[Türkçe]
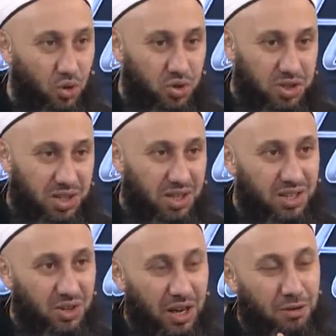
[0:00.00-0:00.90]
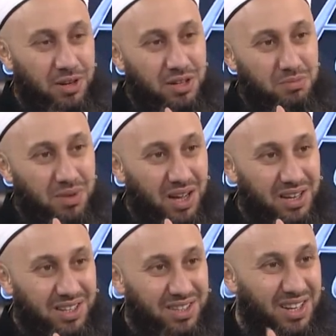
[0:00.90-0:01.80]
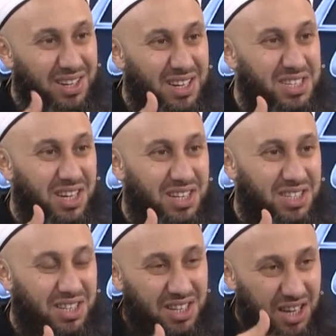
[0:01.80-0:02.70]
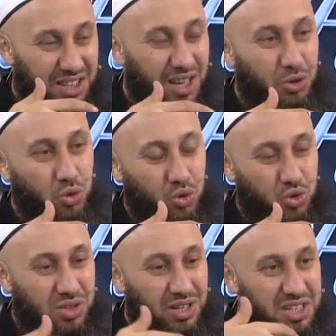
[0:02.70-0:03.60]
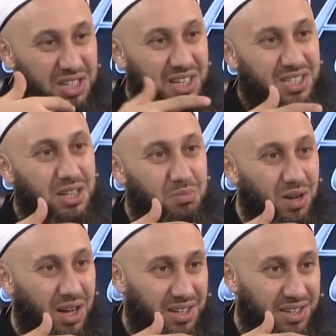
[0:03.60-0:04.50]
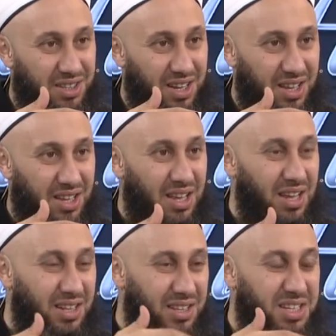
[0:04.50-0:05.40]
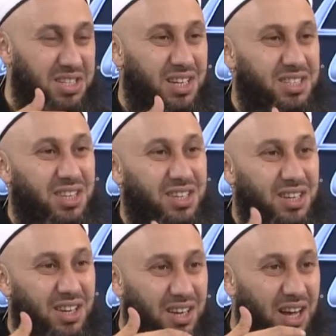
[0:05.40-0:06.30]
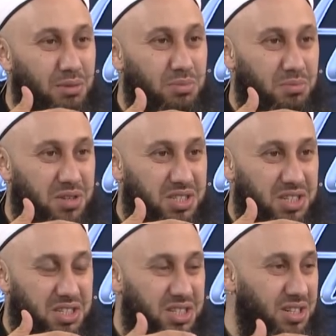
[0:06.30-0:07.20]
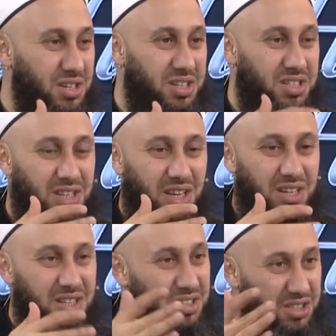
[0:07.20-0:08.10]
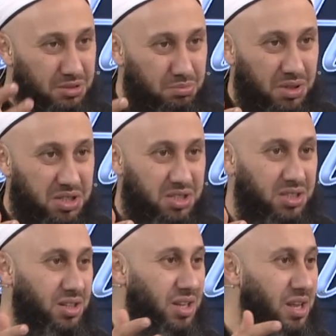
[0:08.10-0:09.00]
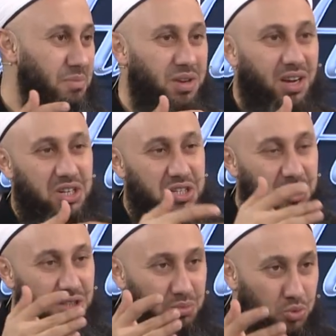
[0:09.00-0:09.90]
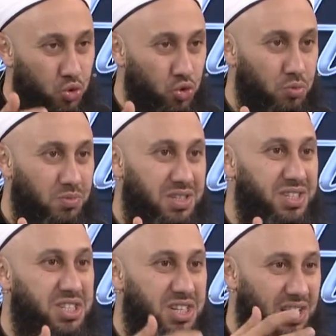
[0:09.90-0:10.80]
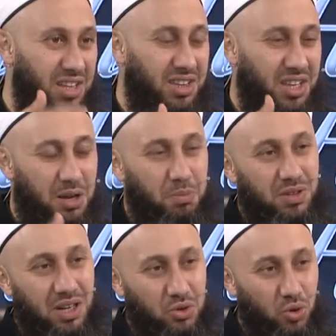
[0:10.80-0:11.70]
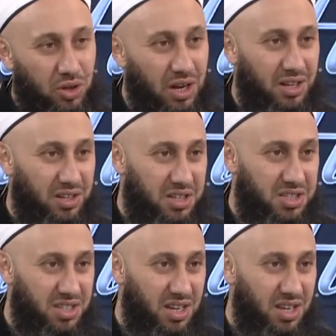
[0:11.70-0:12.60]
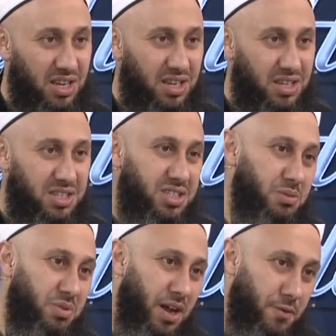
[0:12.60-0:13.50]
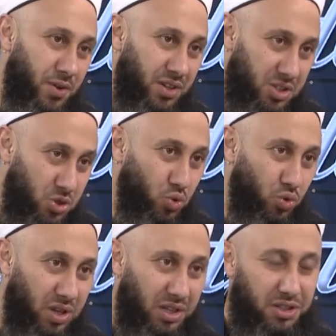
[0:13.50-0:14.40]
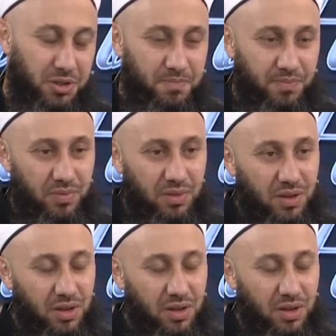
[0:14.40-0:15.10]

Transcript: önce avret mahallinde necasetin yani daha doğrusu necaset mahallinde necasetin kalmaması için işte ıkınması, birkaç adım yürünmesi şeklinde yapılan olaylara ise istibra ifadesi kullanılır. Evet.